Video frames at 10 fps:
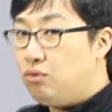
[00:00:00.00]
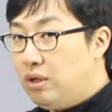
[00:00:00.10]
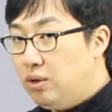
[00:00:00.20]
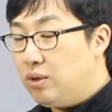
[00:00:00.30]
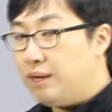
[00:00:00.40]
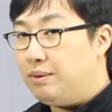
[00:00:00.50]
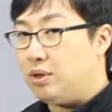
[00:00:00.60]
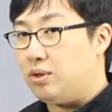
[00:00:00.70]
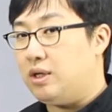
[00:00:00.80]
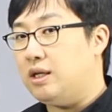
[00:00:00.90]
뒤로
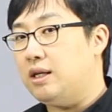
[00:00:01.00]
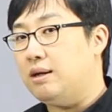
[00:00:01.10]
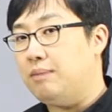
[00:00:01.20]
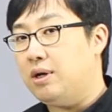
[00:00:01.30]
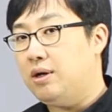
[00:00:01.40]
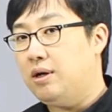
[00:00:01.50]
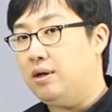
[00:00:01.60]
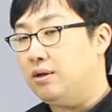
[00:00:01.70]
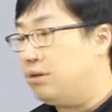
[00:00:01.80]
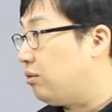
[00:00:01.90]
가면 어떻게
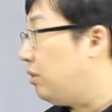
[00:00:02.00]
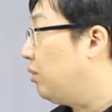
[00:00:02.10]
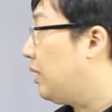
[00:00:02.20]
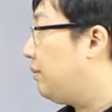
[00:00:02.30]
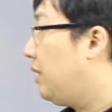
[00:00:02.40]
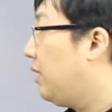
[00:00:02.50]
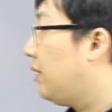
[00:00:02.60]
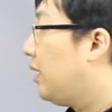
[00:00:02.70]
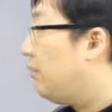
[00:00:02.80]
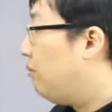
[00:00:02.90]
되냐면 뒤로
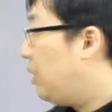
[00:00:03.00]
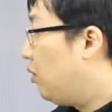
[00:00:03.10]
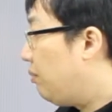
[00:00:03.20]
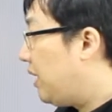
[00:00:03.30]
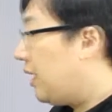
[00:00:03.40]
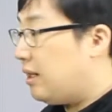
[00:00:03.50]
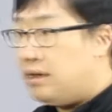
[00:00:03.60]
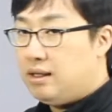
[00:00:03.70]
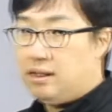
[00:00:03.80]
가면 미오미아